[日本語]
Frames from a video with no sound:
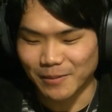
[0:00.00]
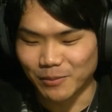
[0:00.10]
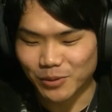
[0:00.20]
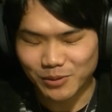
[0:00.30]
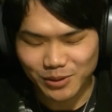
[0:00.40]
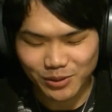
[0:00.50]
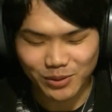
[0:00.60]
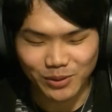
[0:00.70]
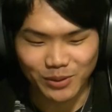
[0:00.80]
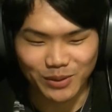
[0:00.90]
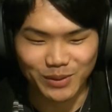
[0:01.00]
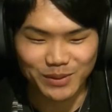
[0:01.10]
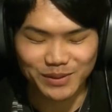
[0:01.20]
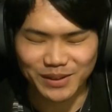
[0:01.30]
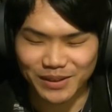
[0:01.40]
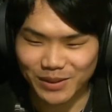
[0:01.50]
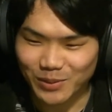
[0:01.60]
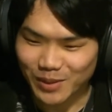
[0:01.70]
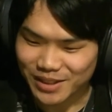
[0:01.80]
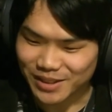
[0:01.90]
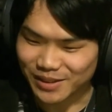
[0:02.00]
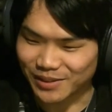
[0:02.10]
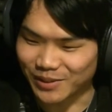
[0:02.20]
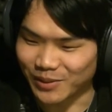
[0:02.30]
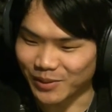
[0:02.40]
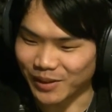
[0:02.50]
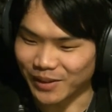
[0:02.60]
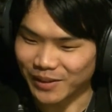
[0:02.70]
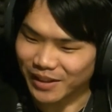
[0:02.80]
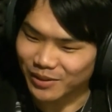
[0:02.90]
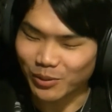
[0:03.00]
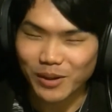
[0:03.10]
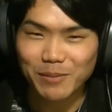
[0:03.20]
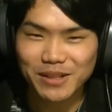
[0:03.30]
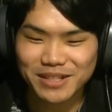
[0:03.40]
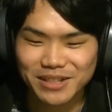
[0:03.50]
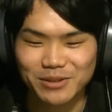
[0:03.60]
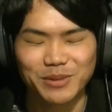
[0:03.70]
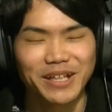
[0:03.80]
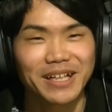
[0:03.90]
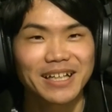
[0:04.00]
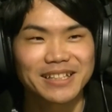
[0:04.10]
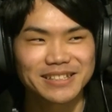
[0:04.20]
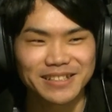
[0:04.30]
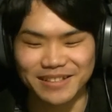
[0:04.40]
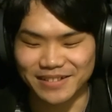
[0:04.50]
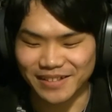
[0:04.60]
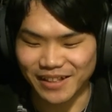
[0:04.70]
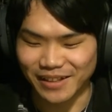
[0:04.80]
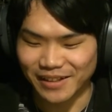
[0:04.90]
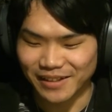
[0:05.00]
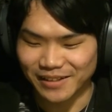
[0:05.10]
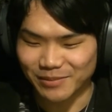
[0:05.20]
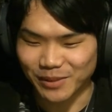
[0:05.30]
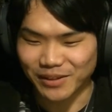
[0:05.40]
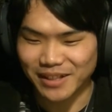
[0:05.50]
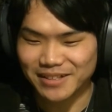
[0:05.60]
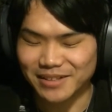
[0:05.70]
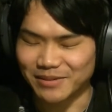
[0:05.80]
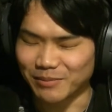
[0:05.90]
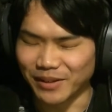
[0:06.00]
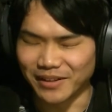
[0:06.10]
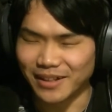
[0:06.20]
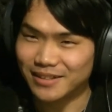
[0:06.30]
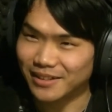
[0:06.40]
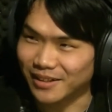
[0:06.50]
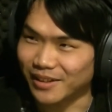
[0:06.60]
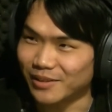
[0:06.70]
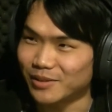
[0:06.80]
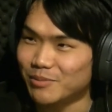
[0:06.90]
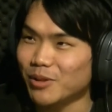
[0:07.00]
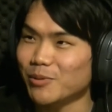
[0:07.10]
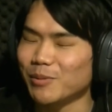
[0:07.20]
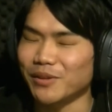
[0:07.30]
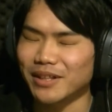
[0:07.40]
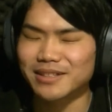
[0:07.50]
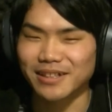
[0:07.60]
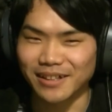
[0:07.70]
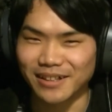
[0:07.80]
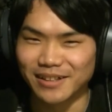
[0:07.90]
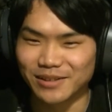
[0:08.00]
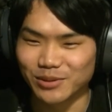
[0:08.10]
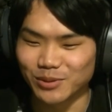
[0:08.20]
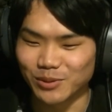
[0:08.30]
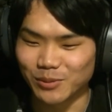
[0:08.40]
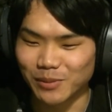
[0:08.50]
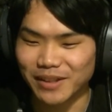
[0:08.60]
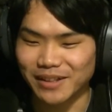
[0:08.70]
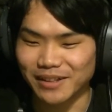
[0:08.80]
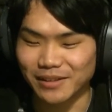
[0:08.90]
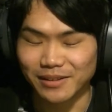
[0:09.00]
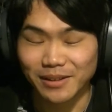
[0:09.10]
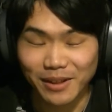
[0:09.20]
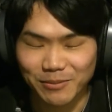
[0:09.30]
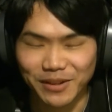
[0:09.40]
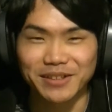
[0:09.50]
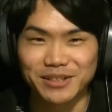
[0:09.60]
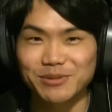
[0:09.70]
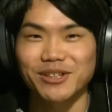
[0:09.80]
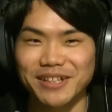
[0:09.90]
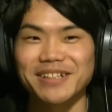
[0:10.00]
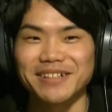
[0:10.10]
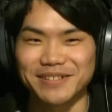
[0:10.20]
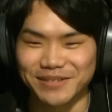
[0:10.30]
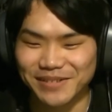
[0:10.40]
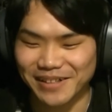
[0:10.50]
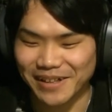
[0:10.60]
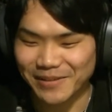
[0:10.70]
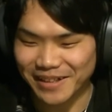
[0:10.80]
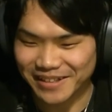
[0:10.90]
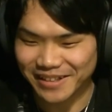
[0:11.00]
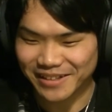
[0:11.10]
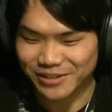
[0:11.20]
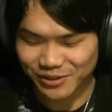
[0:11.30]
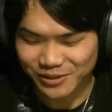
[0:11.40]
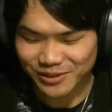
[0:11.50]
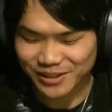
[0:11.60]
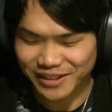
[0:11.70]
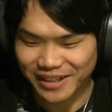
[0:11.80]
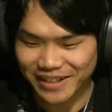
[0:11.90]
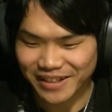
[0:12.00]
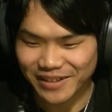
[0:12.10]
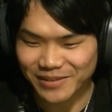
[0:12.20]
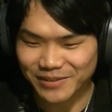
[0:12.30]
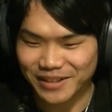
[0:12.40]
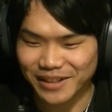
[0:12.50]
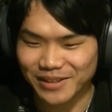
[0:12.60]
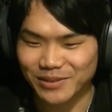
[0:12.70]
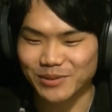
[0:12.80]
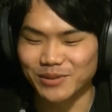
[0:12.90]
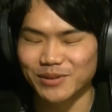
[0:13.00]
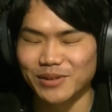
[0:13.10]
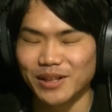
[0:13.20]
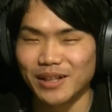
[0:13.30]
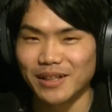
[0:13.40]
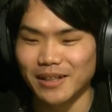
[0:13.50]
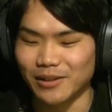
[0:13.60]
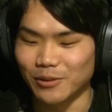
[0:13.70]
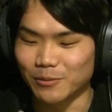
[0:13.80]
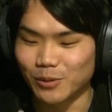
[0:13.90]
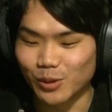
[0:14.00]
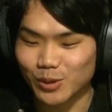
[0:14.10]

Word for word: 僕はちょっと一味というかなんかドラマチックみたいな感じでですね、まあ、なぜまあ、なぜか今思えばなぜかそのまだまだ事務所入ってないですよは入所属していないのにそこのえっと、プロ